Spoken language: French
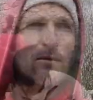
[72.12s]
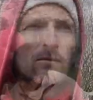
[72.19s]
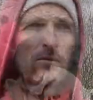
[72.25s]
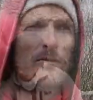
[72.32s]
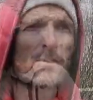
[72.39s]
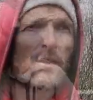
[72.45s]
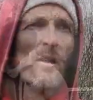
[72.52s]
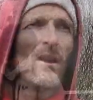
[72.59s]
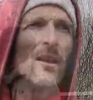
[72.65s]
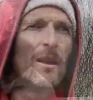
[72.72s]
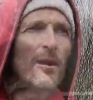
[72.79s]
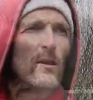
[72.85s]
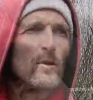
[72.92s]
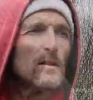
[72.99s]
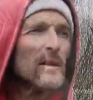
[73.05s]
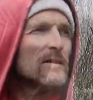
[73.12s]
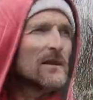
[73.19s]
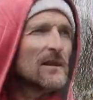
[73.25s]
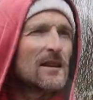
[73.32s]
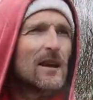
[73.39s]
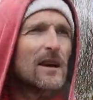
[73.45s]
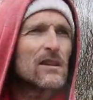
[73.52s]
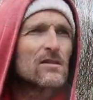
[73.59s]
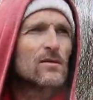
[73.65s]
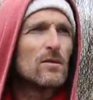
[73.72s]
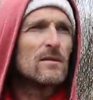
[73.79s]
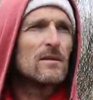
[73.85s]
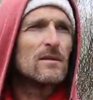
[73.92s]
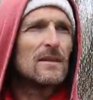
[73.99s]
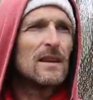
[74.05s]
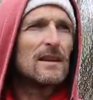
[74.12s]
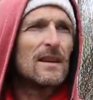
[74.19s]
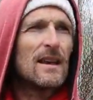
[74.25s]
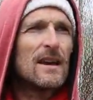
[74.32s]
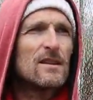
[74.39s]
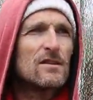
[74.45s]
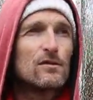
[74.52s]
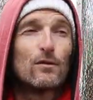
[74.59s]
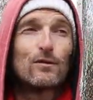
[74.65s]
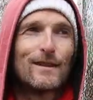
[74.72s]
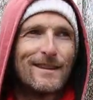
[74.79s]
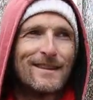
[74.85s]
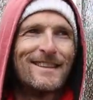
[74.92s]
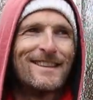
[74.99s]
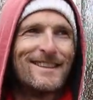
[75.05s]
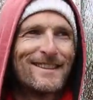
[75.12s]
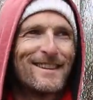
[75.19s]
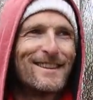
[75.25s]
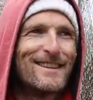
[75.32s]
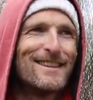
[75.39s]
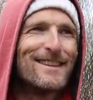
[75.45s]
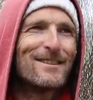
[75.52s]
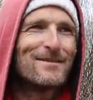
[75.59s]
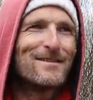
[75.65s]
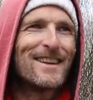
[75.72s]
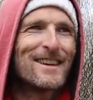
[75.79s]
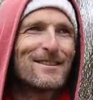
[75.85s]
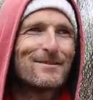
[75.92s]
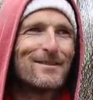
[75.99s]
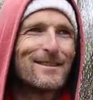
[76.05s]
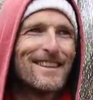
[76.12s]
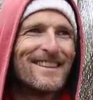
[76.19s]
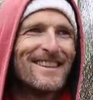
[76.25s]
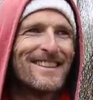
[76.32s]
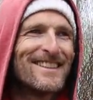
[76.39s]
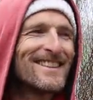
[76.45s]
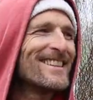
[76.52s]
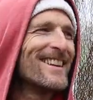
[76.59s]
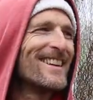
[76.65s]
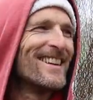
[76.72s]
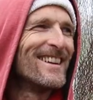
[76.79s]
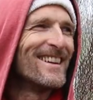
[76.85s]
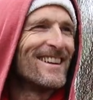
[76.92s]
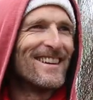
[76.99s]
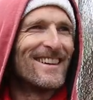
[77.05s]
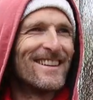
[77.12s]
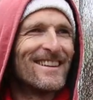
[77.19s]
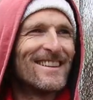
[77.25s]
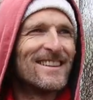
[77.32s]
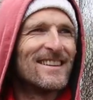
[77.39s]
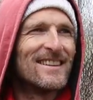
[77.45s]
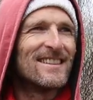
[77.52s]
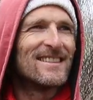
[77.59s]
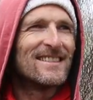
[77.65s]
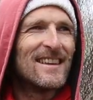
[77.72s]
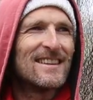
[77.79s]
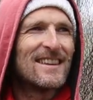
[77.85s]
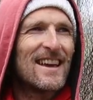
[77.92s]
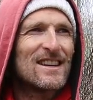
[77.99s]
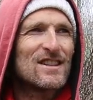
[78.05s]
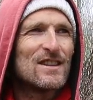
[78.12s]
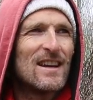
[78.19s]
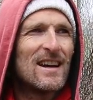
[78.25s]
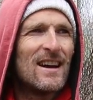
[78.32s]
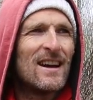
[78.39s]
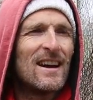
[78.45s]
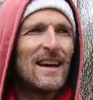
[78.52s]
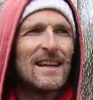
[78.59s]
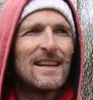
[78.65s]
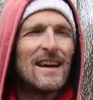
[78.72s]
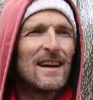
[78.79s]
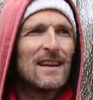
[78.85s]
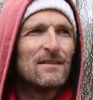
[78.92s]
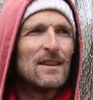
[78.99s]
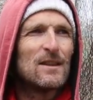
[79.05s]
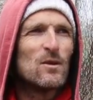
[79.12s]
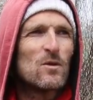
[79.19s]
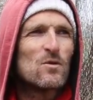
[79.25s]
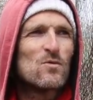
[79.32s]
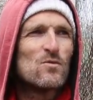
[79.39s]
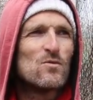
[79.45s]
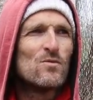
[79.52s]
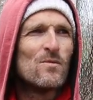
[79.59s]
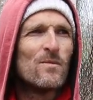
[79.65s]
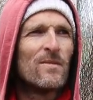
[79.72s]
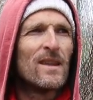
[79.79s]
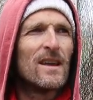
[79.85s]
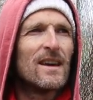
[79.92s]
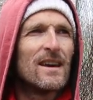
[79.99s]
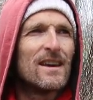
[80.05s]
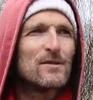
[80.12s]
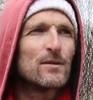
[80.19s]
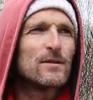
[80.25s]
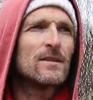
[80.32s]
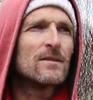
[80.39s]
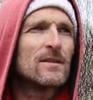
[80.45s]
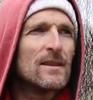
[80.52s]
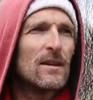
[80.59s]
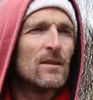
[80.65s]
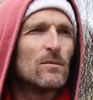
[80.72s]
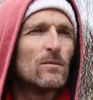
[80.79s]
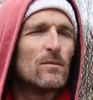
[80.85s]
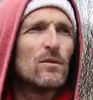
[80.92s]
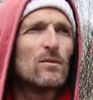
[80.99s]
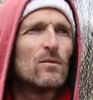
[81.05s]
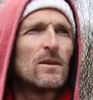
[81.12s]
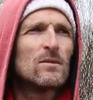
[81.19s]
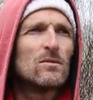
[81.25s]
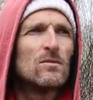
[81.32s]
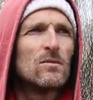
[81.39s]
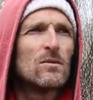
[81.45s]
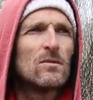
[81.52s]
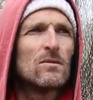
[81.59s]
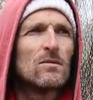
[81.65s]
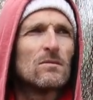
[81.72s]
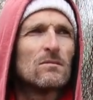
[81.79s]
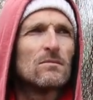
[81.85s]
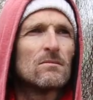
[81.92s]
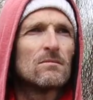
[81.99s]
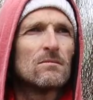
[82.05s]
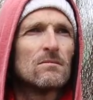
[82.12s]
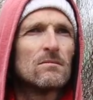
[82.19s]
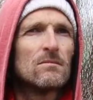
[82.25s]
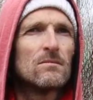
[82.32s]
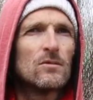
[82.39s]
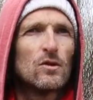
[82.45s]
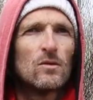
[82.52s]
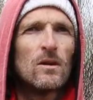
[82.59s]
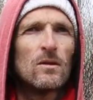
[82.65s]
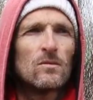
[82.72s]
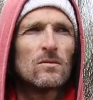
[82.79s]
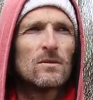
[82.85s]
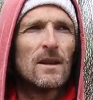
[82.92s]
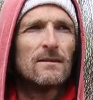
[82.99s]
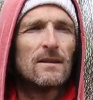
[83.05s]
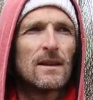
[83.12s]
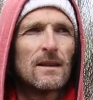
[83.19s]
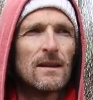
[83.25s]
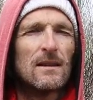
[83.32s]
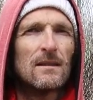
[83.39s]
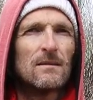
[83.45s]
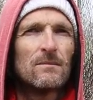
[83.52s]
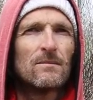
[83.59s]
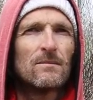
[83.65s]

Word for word: dessus, autant cette cage, de, cette cage de tennis, dire une cage de tennis, cette cage-là, elle est arrivée d'un coup et je sens qu'il y a besoin d'une rencontre avec elle.